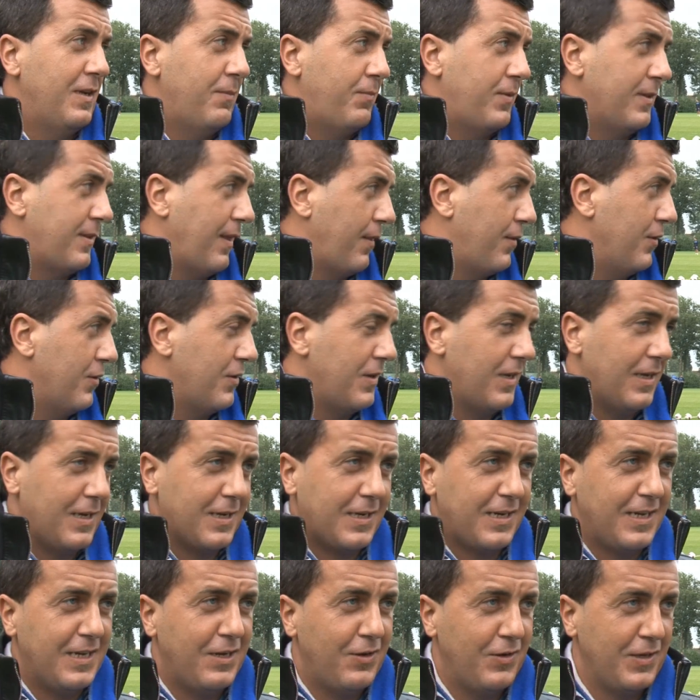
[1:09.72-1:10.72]
expectación que
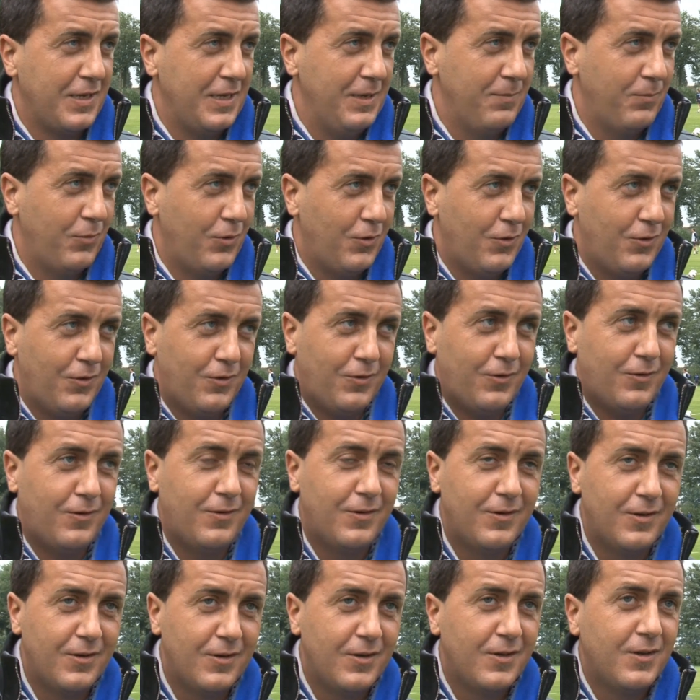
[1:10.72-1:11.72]
ha creado el
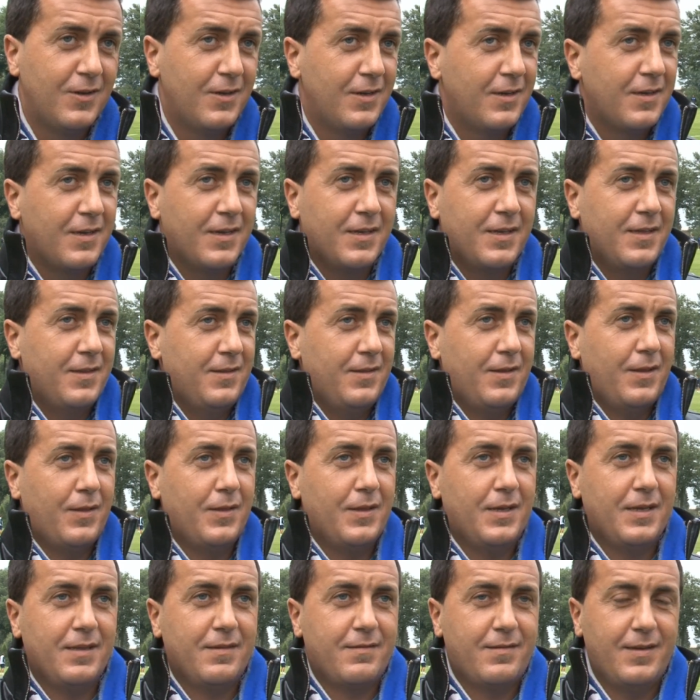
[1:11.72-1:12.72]
equipo
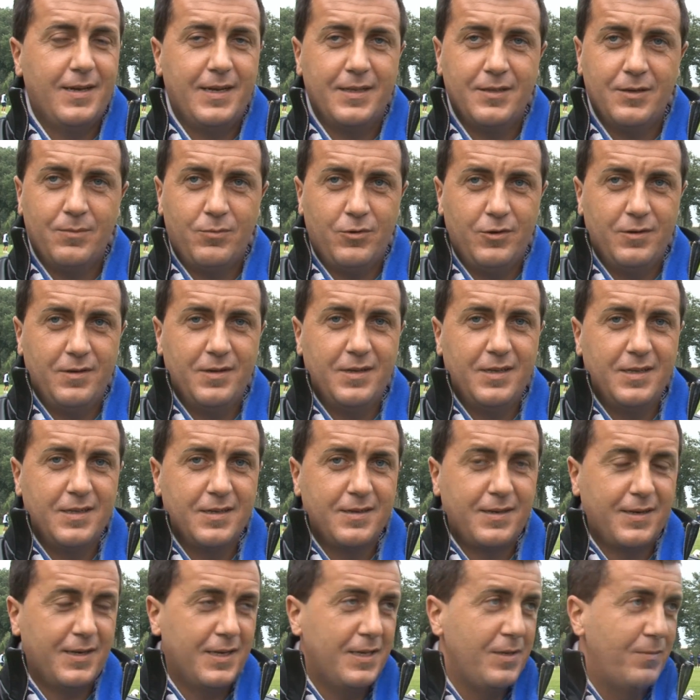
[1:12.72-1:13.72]
desde este año pues es
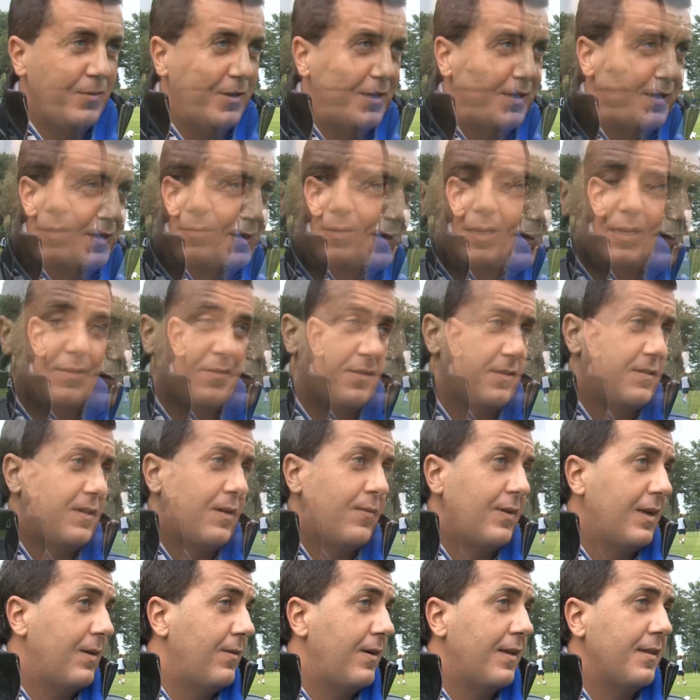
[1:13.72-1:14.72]
increíble. Antes
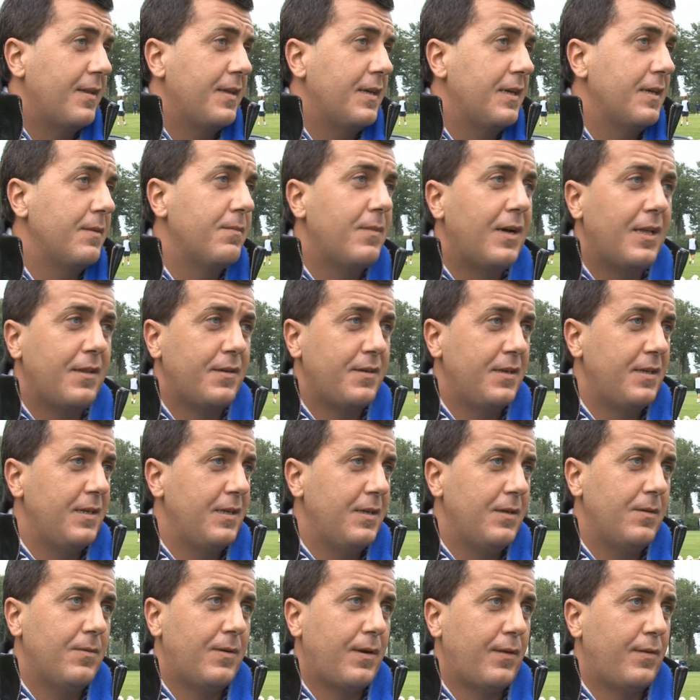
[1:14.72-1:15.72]
se hablaba de
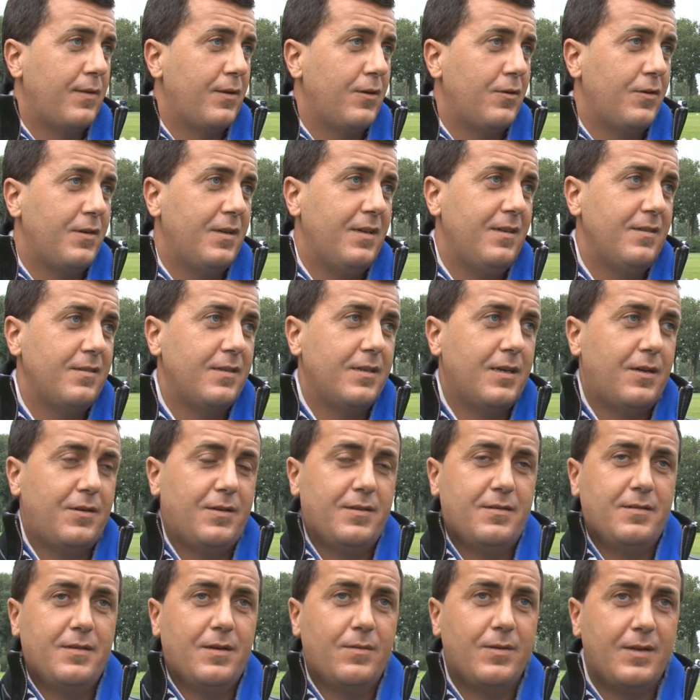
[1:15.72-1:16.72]
Madrid y Barcelona y
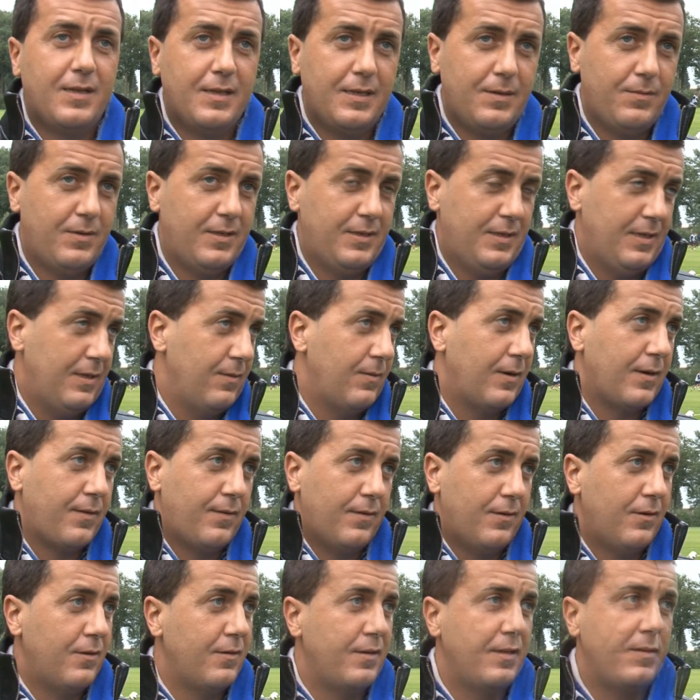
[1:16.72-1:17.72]
ahora se habla de Madrid,
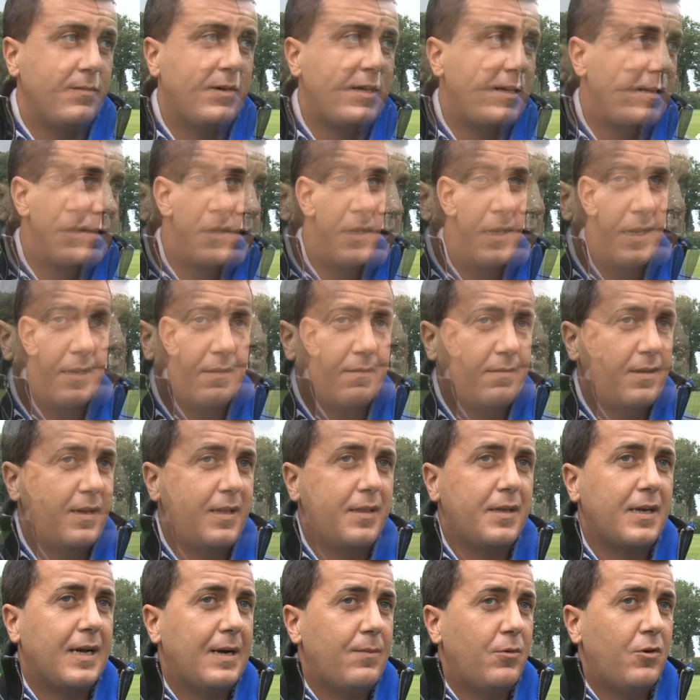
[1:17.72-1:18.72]
Barcelona y Málaga, que
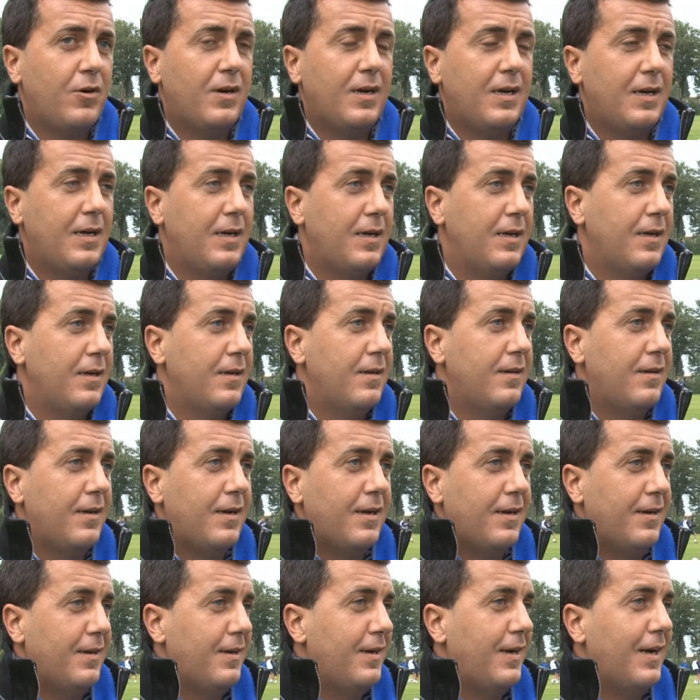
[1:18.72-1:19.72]
está digamos
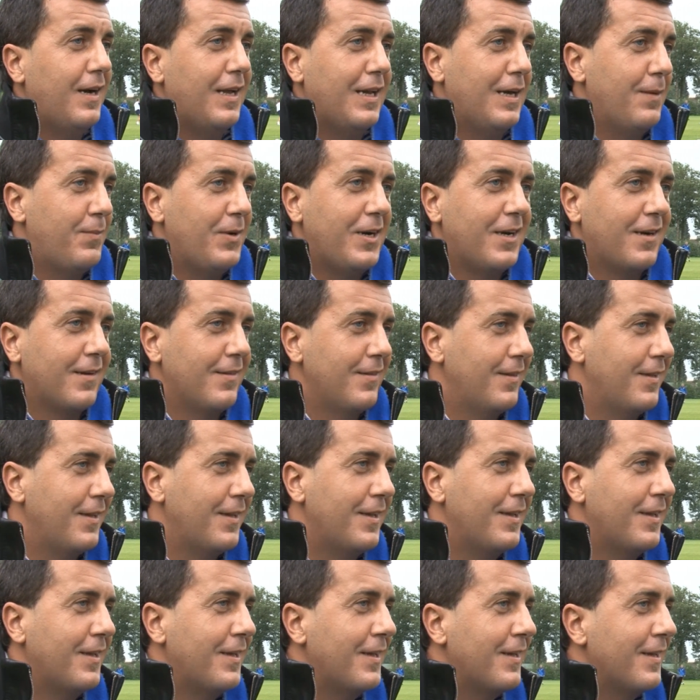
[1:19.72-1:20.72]
a, la par
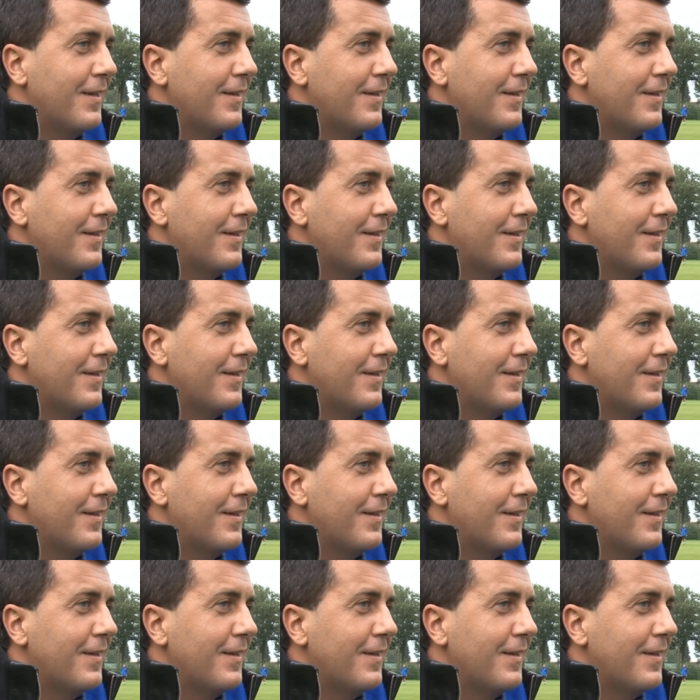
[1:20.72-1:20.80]
de,